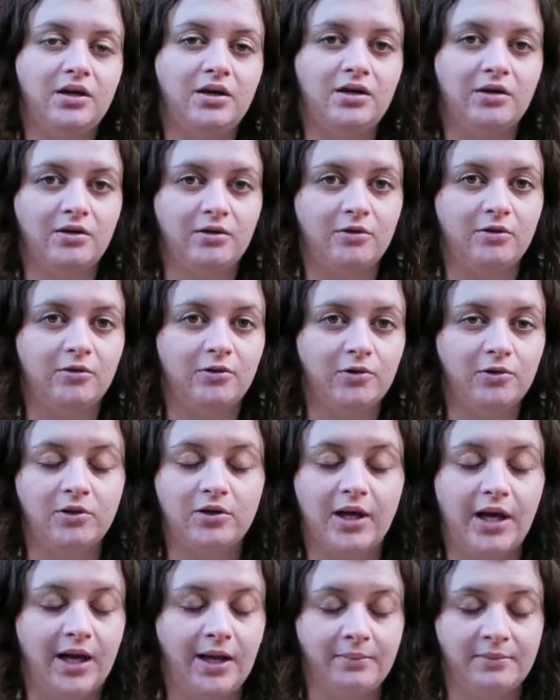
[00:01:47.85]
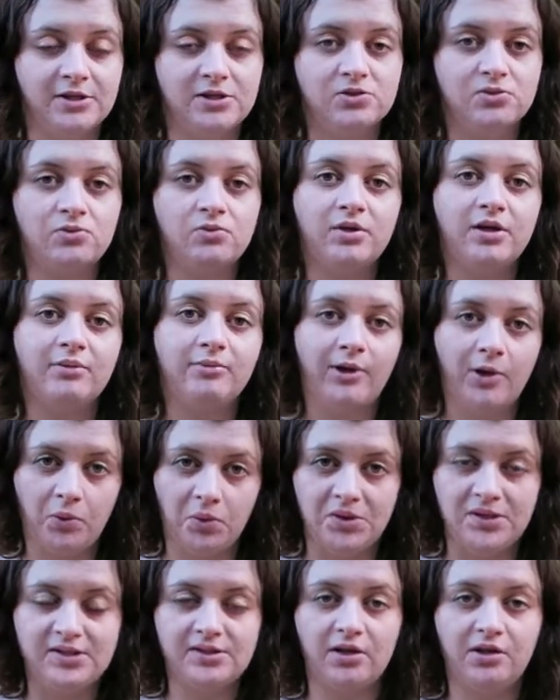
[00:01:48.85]
euh, à la maison, et eh ben on
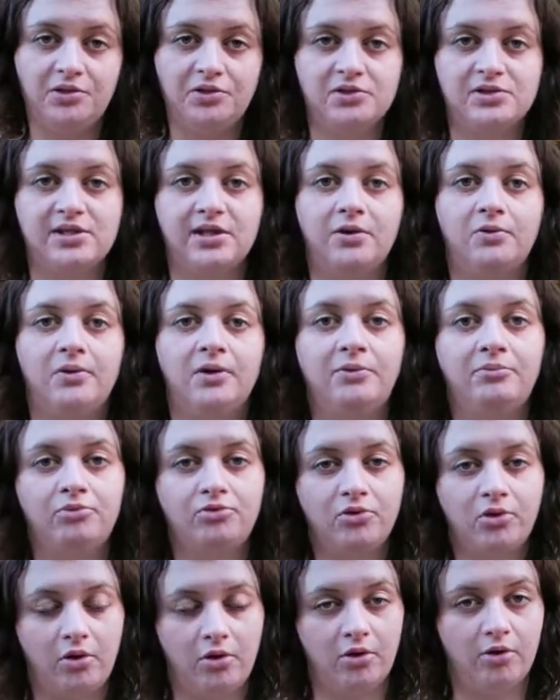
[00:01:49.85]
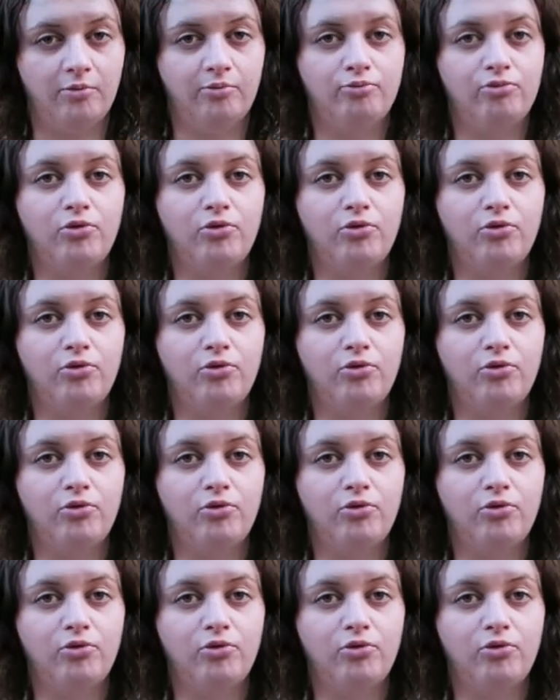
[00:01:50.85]
l'isole dans un coin pour, euh,